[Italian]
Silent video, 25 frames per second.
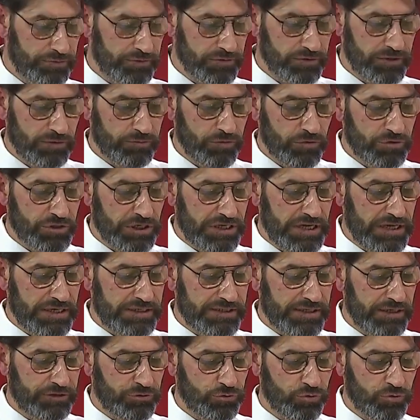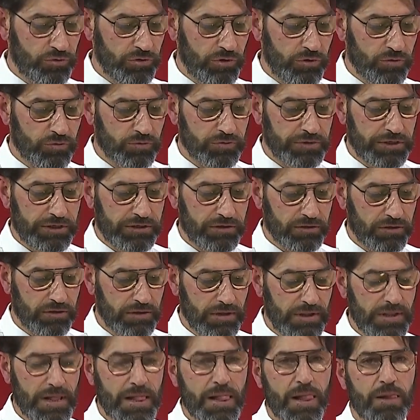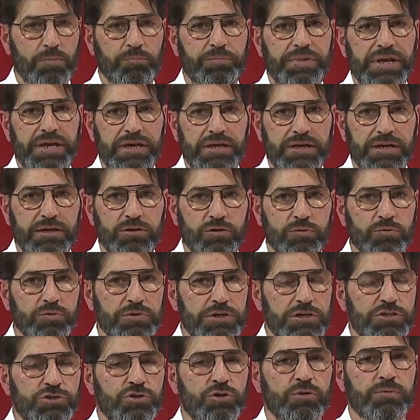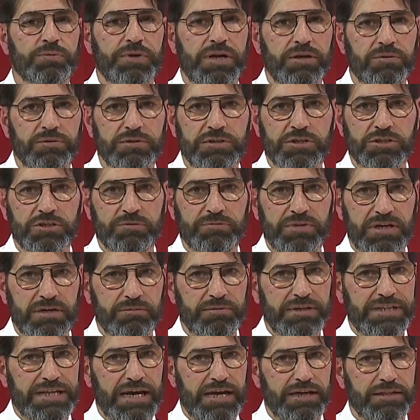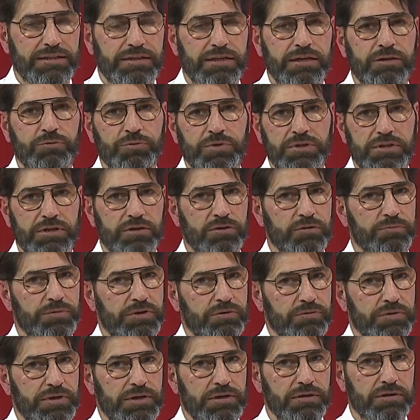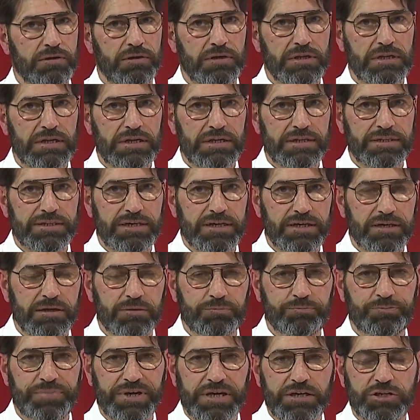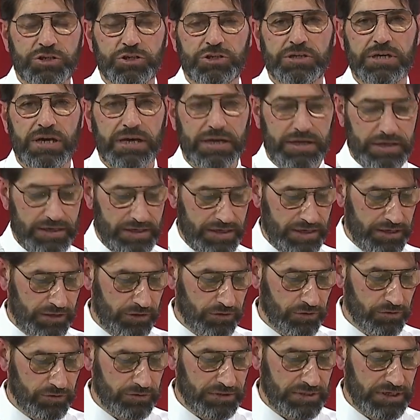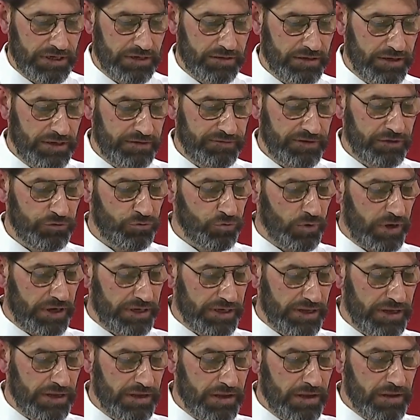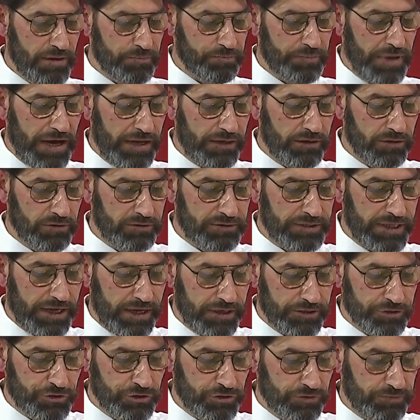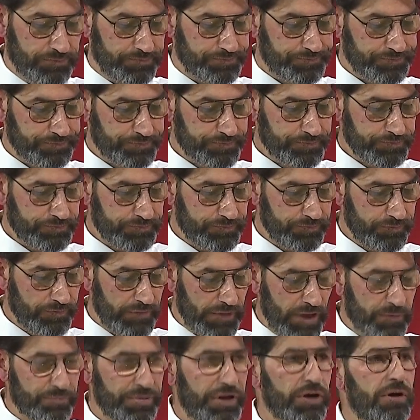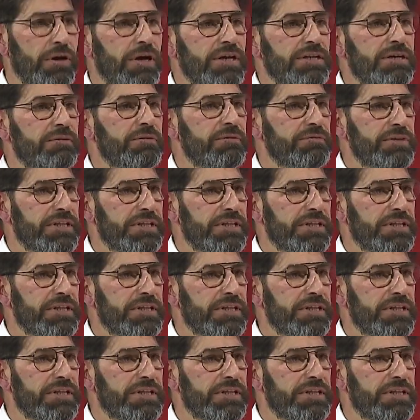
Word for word: Ponte Bugenese a turno unico, per i comuni sopra i 15.000 abitanti, quindi come quello di Pescia, eh, con eventuale ballottaggio. Però andiamo a